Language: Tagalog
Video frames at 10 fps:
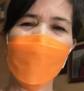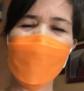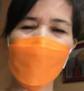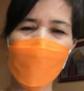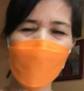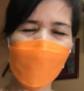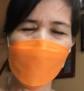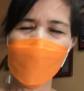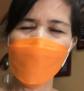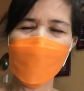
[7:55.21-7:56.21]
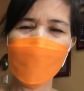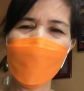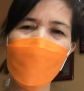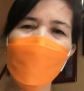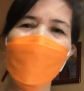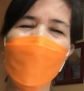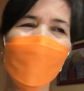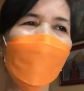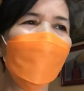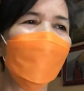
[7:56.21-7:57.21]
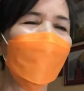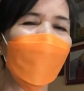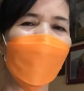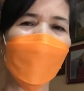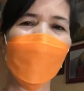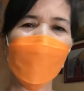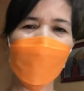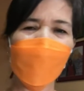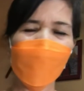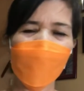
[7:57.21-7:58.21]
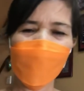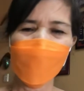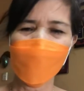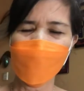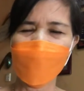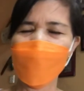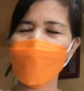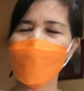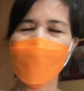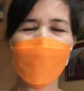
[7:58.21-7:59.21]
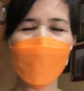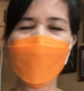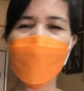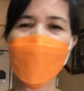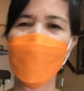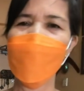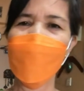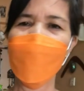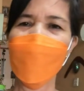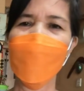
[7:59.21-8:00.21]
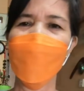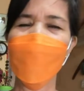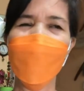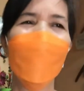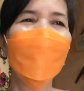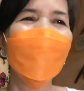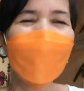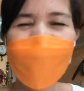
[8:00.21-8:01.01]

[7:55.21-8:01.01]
Katapos lumabas yung kanyang mga anak. So, I'm not related to them.